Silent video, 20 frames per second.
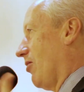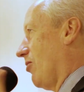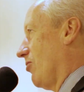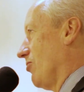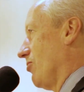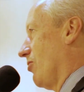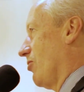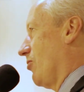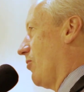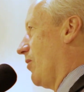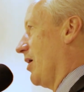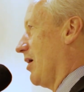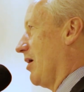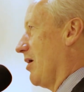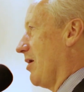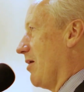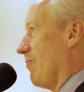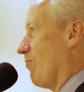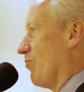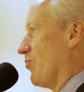no
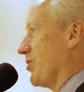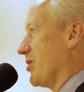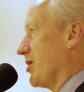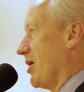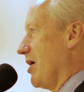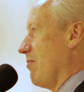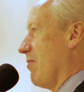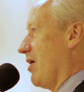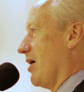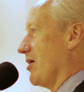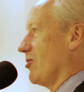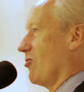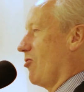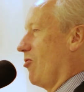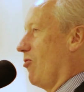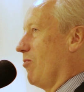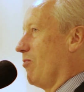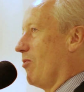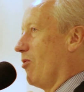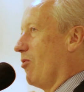qual temas
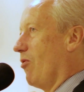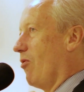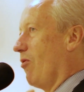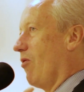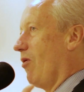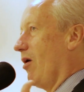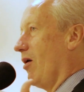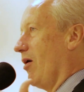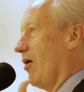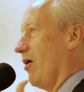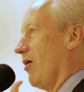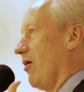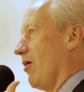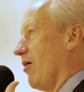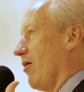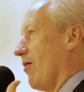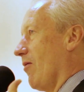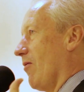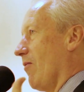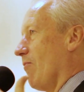como uh,
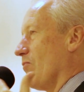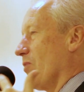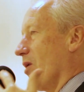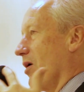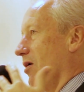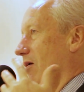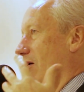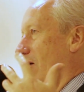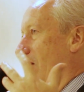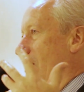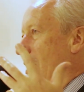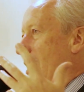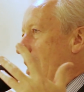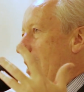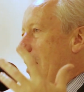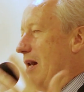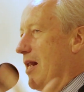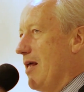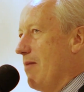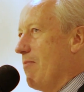uh,
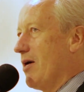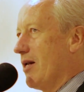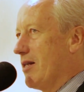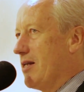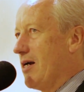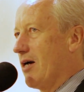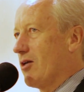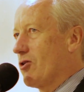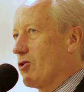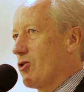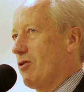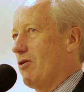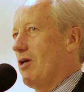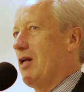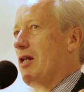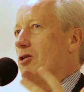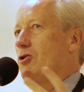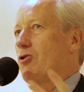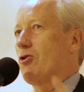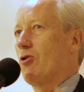liberdade
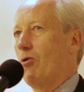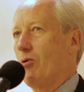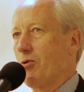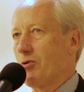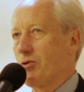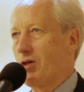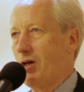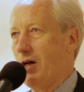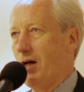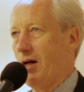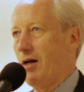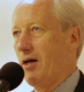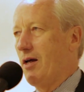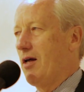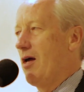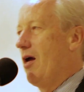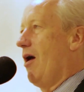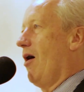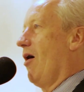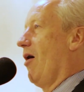religiosa,
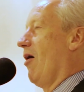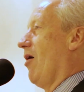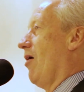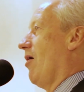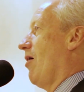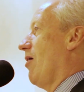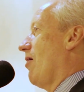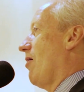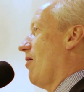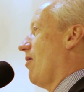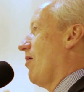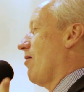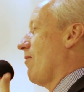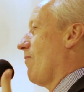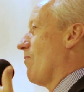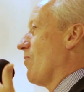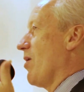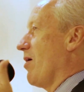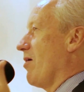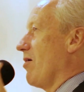uh,
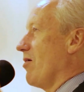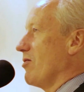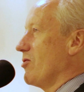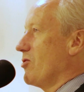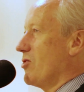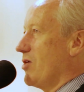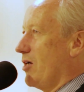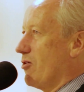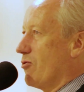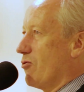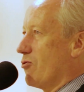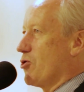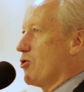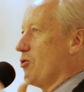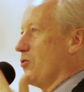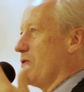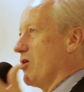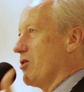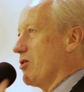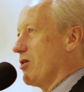ah, setor
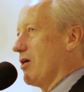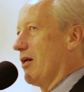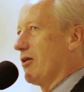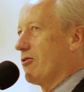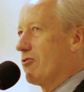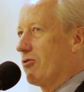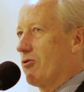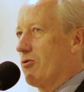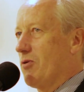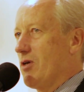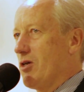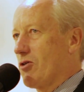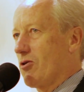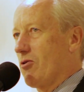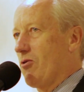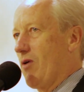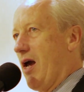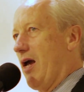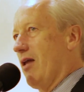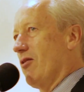judicial e tudo
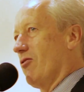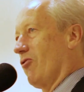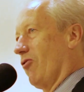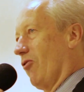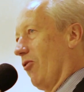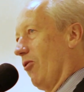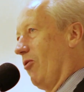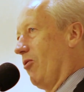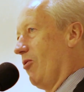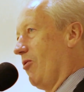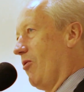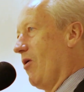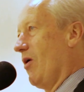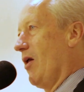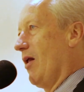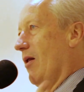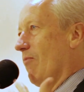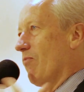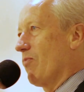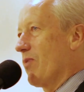isso
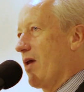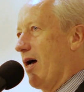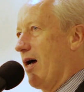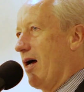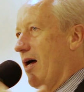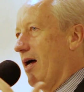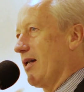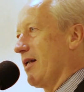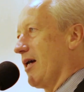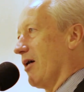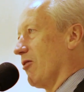entrou na, na